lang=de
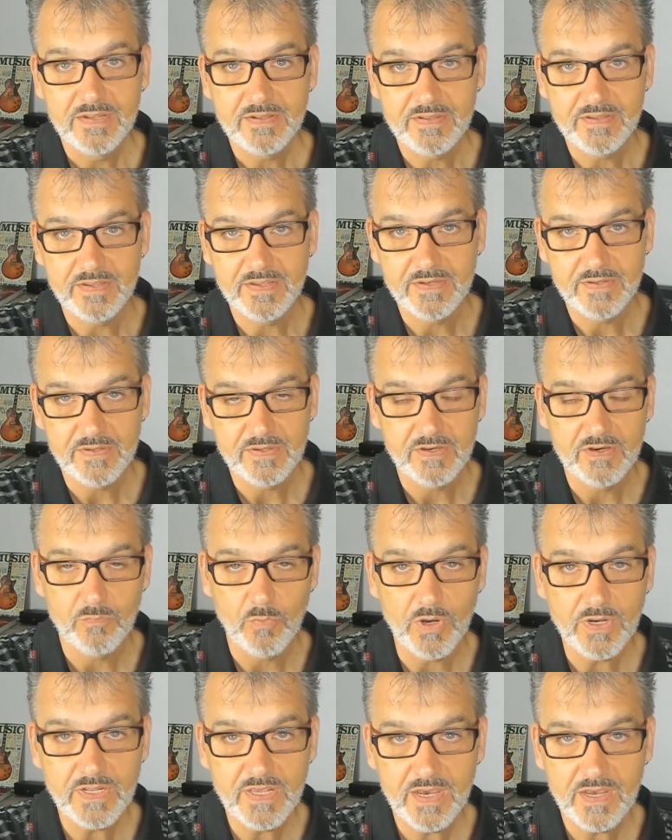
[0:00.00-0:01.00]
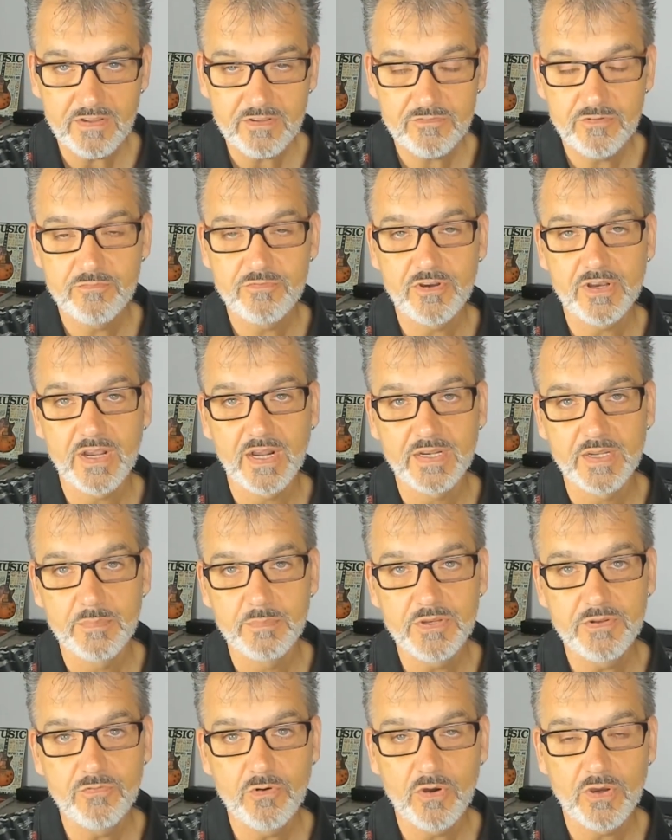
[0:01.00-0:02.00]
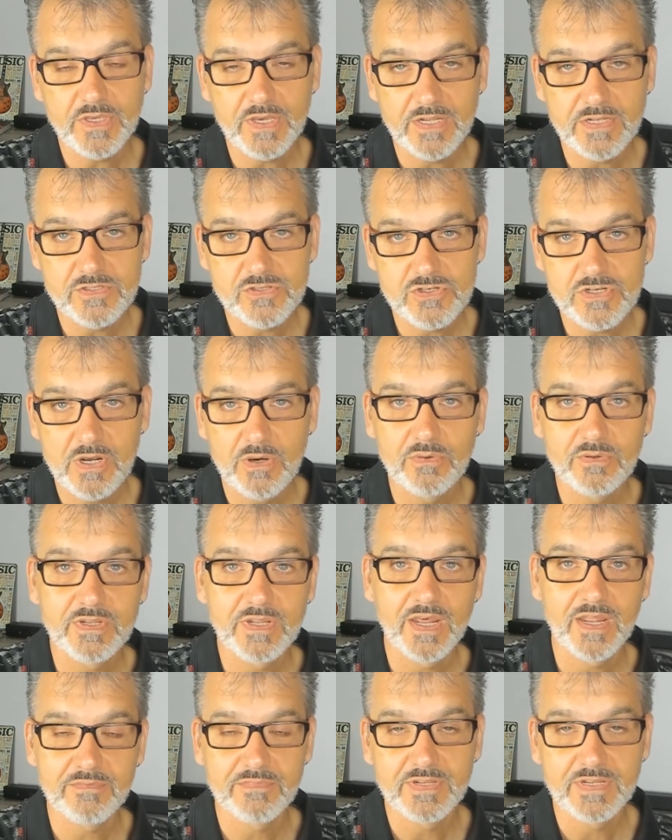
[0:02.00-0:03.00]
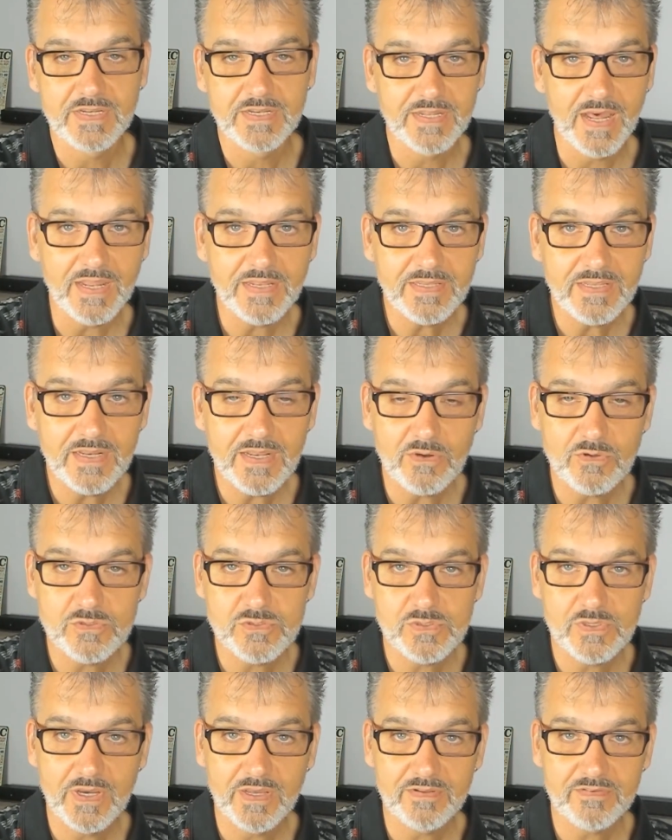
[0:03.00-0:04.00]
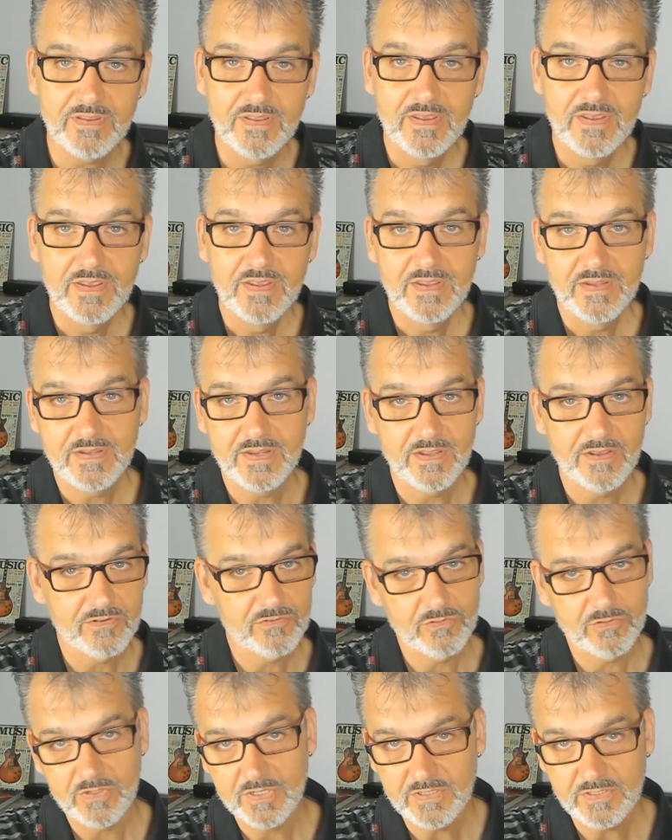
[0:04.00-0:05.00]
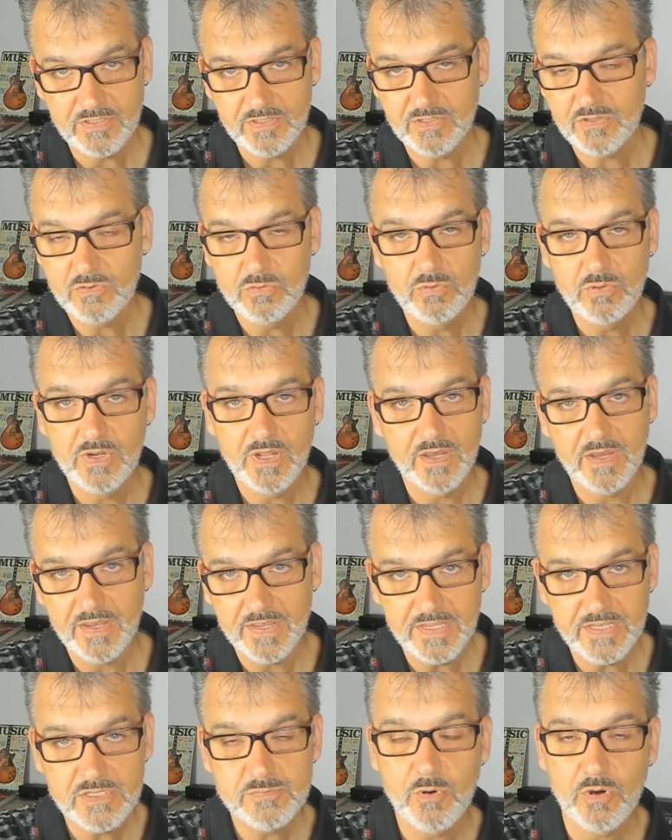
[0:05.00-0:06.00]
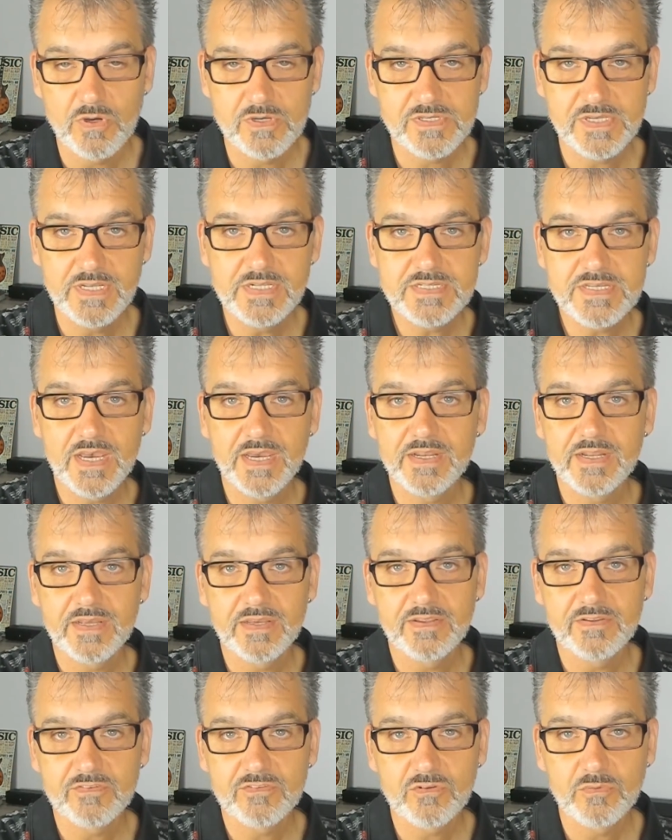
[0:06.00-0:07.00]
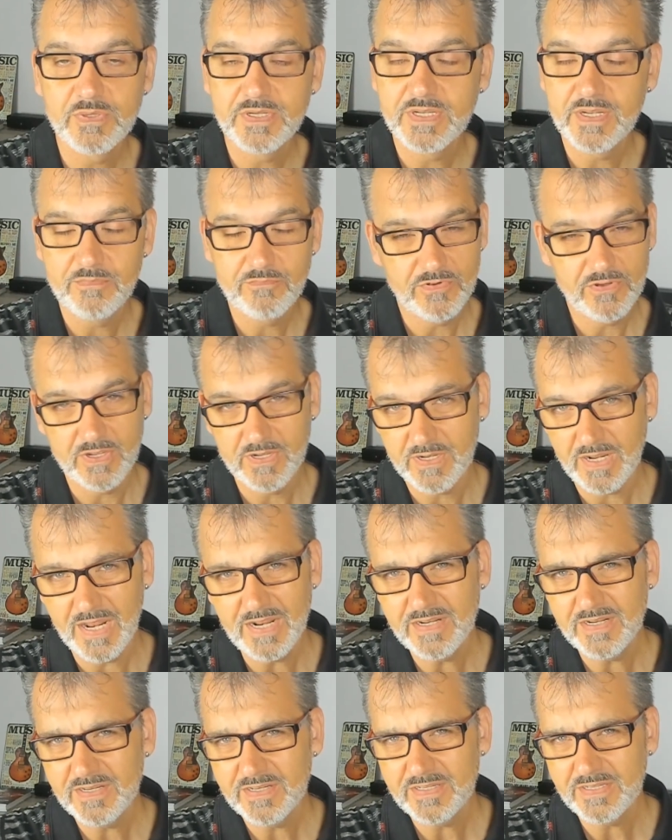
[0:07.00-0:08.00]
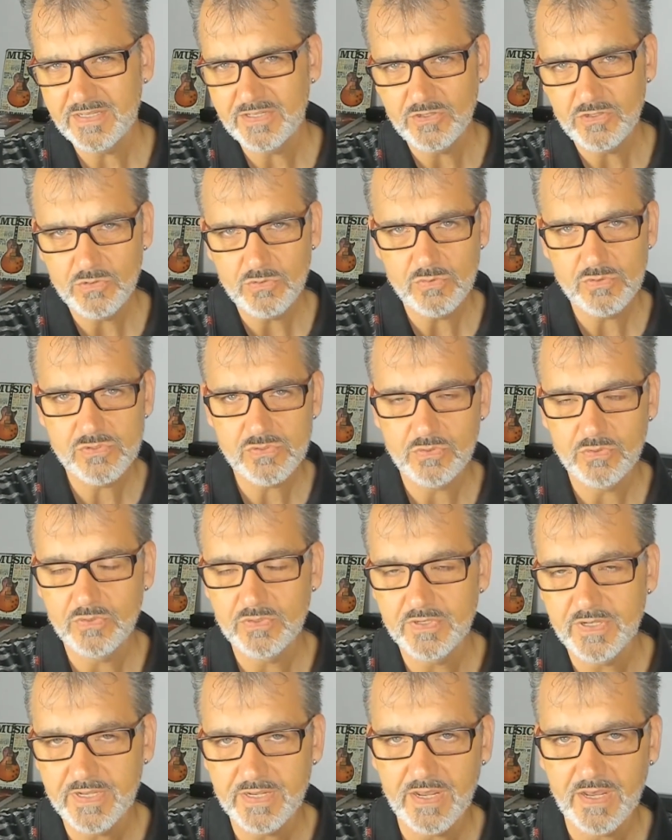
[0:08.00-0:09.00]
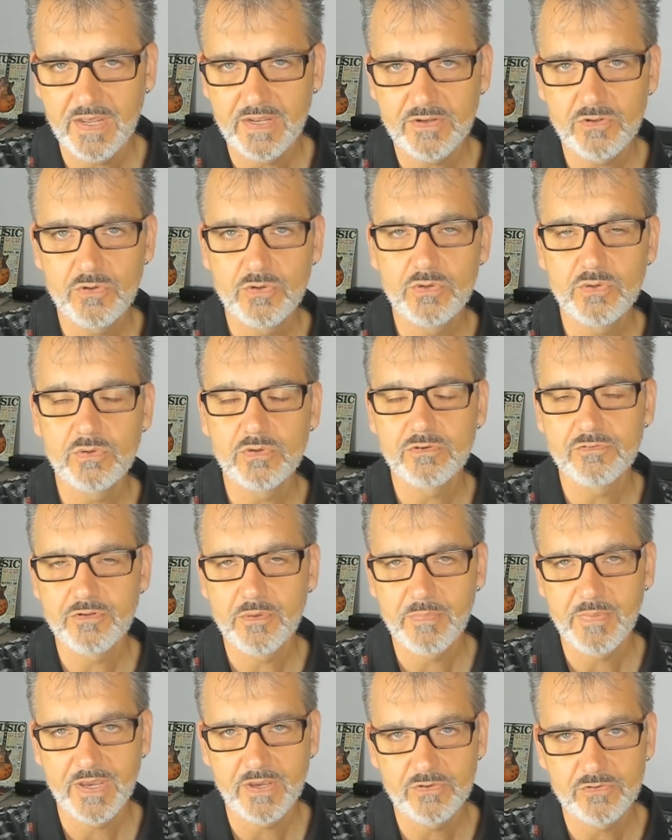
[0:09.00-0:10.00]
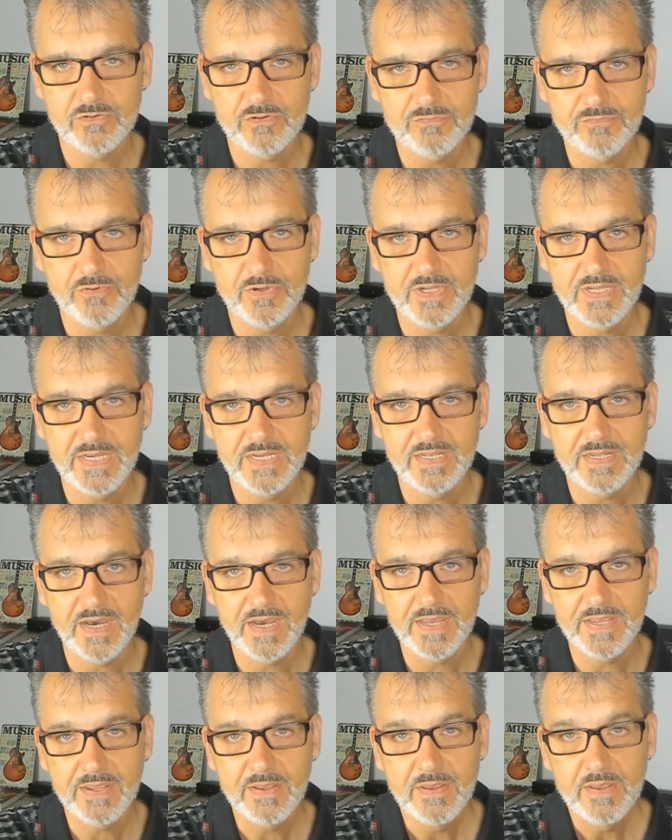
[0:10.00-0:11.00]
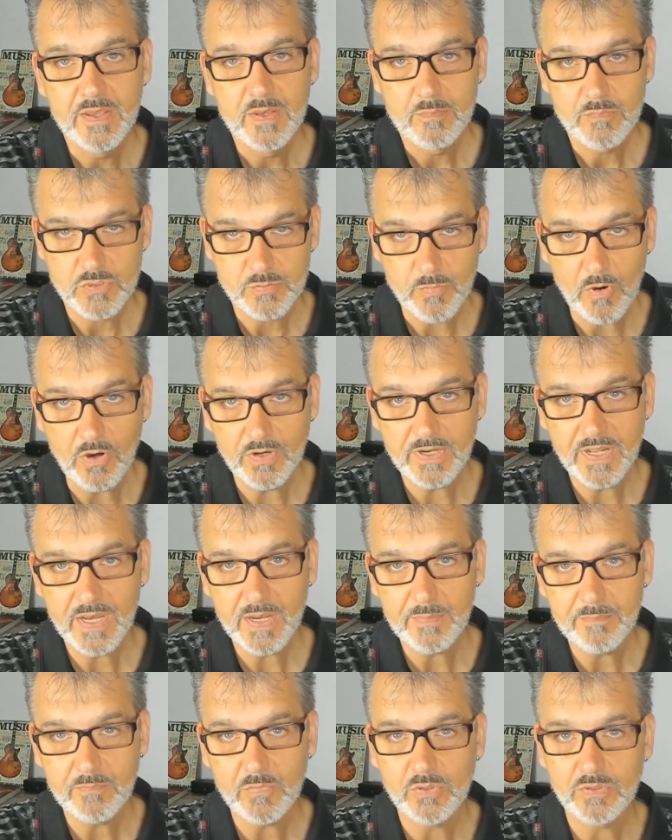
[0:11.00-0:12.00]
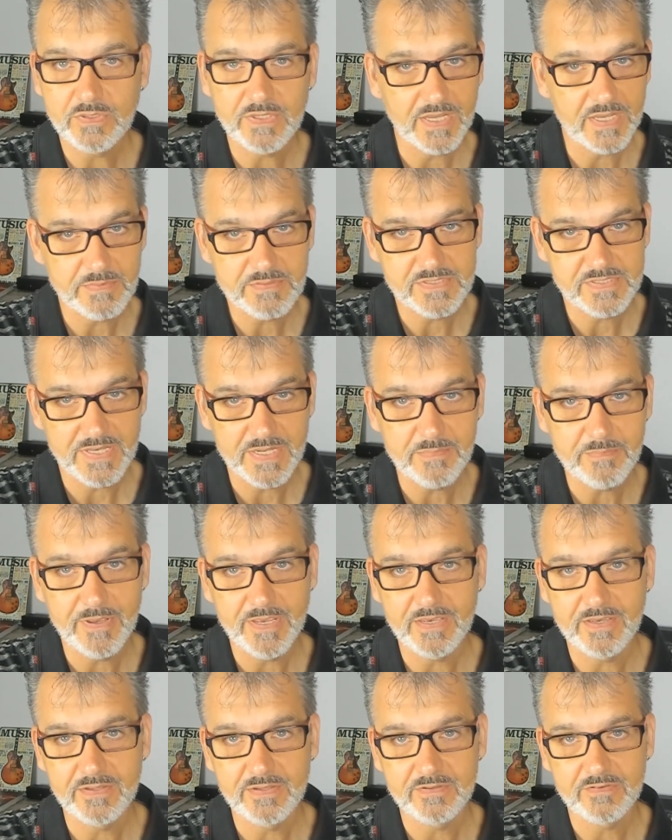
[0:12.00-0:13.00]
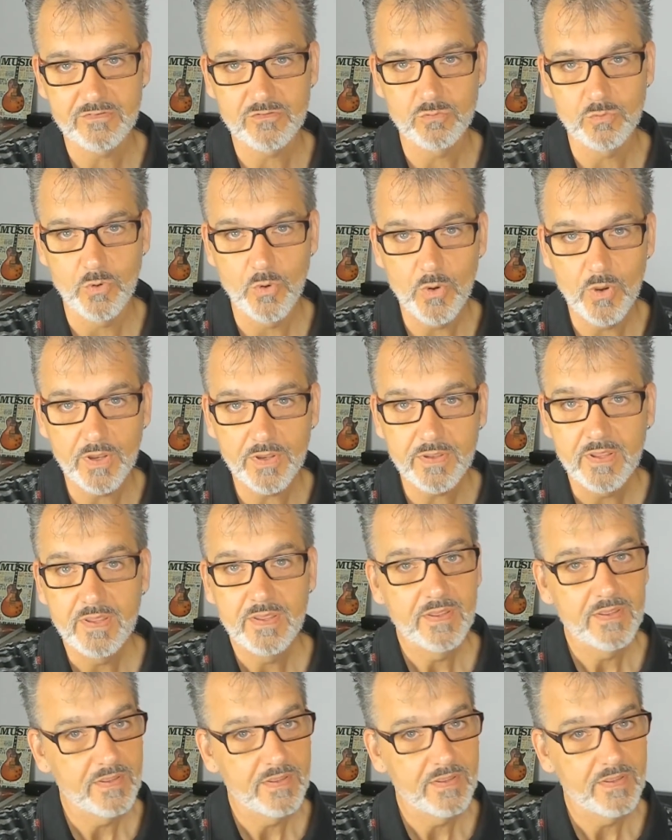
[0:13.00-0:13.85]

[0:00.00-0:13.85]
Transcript: den äh, Onecast vom vergangenen Mittwoch euch anzuschauen. Da hatten wir den Daniel auch zu Gast, der so ein richtig cooler Xbox Insider ist und mit dem wir all die News und Ankündigungen von Microsoft von der E3 besprochen haben und da gibt es jede Menge zu hören.